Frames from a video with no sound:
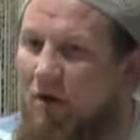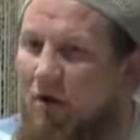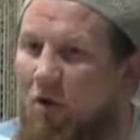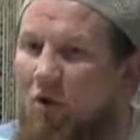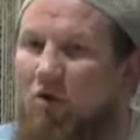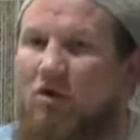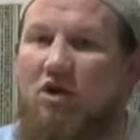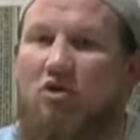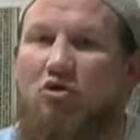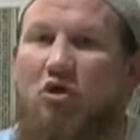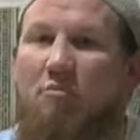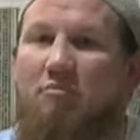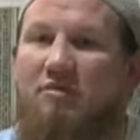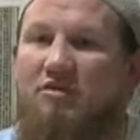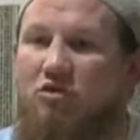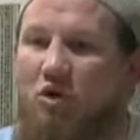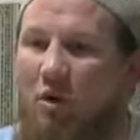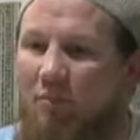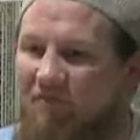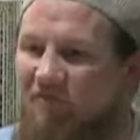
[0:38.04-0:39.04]
Oder er kommt
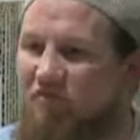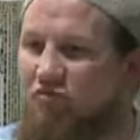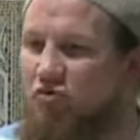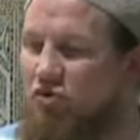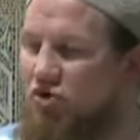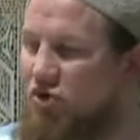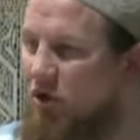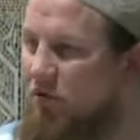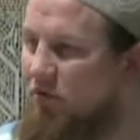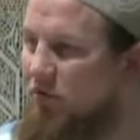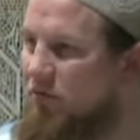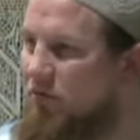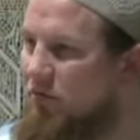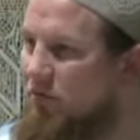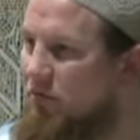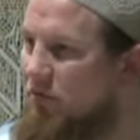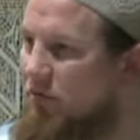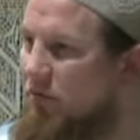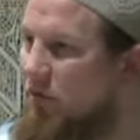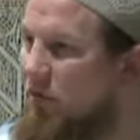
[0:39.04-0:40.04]
mit Kopftüchern.
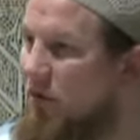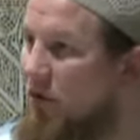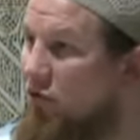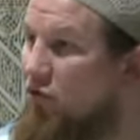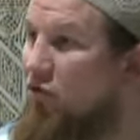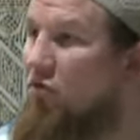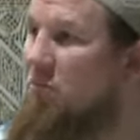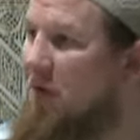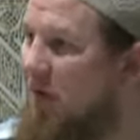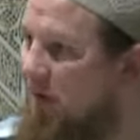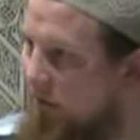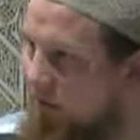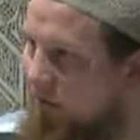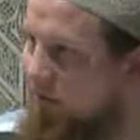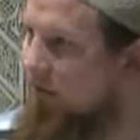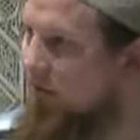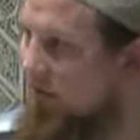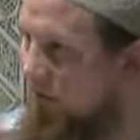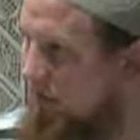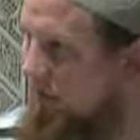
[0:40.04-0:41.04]
Guck mal,
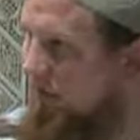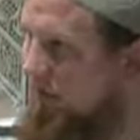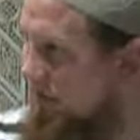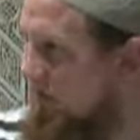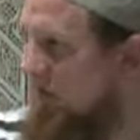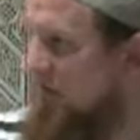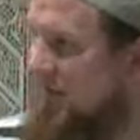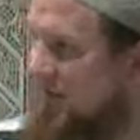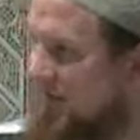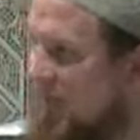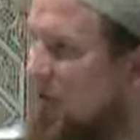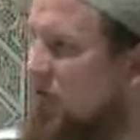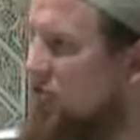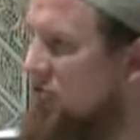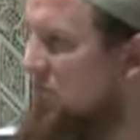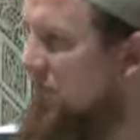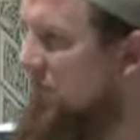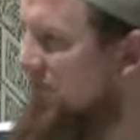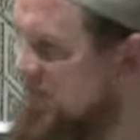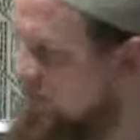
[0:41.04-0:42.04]
ich sage euch
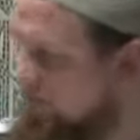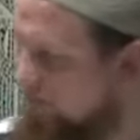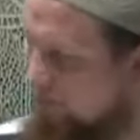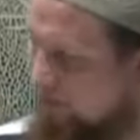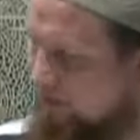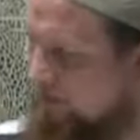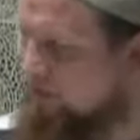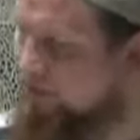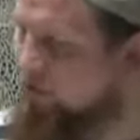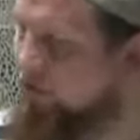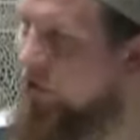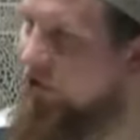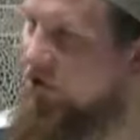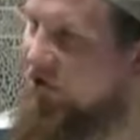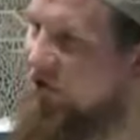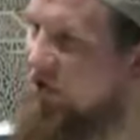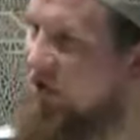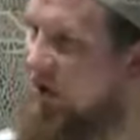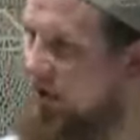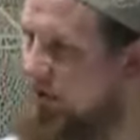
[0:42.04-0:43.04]
mal was, wie man diesen
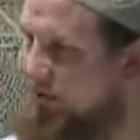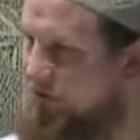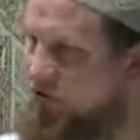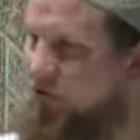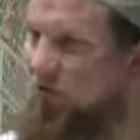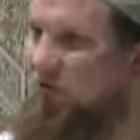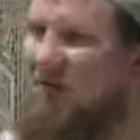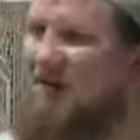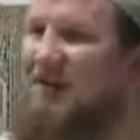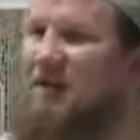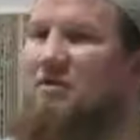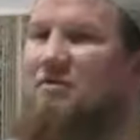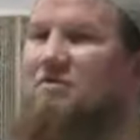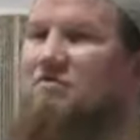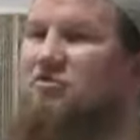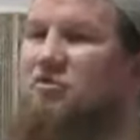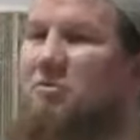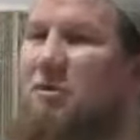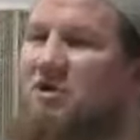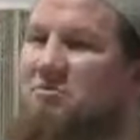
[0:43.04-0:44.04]
Leuten, guck mal, der,
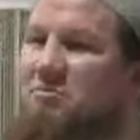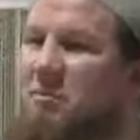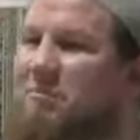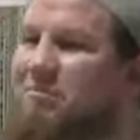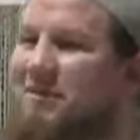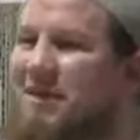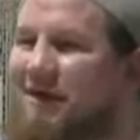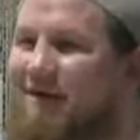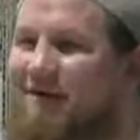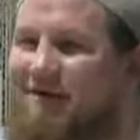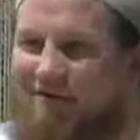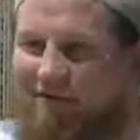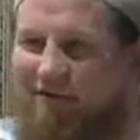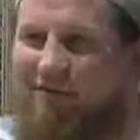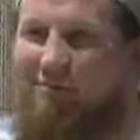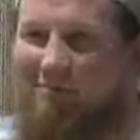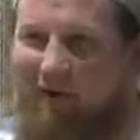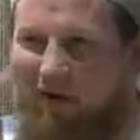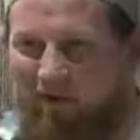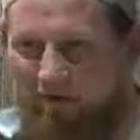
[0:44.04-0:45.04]
zum Beispiel bei mir,
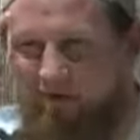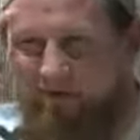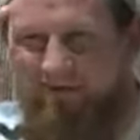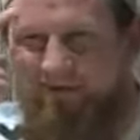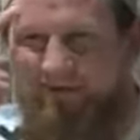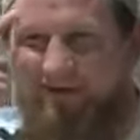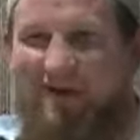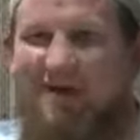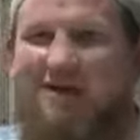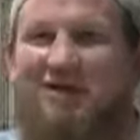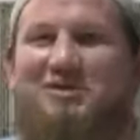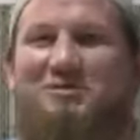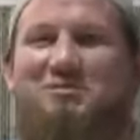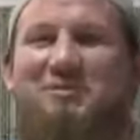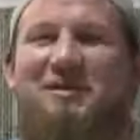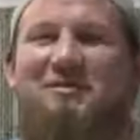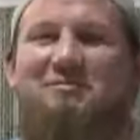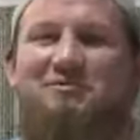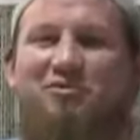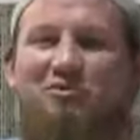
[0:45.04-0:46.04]
guck mal, ich
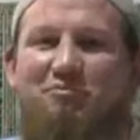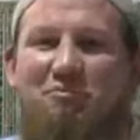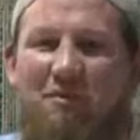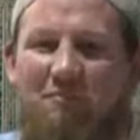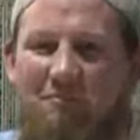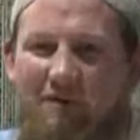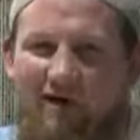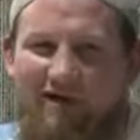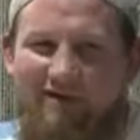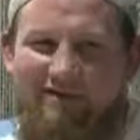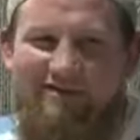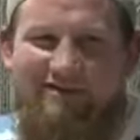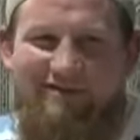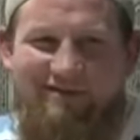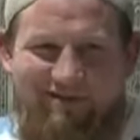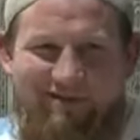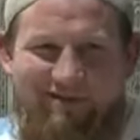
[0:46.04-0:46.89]
bin im Supermarkt,